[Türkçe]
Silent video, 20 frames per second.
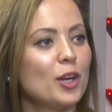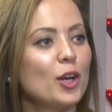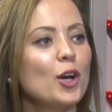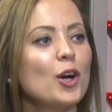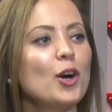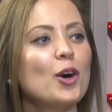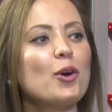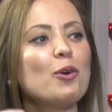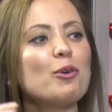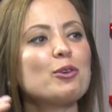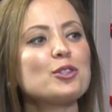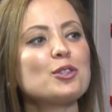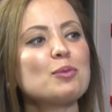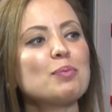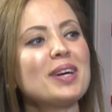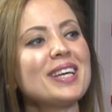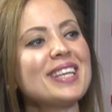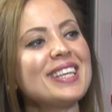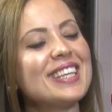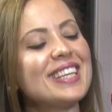Tabii. O
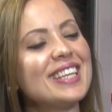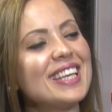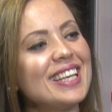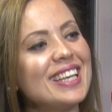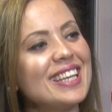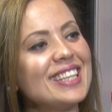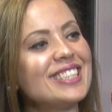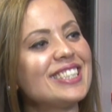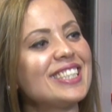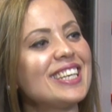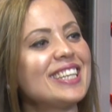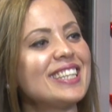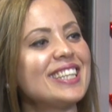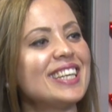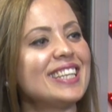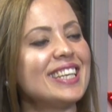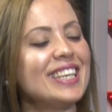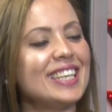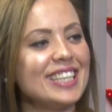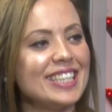zaman
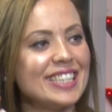gelecekteki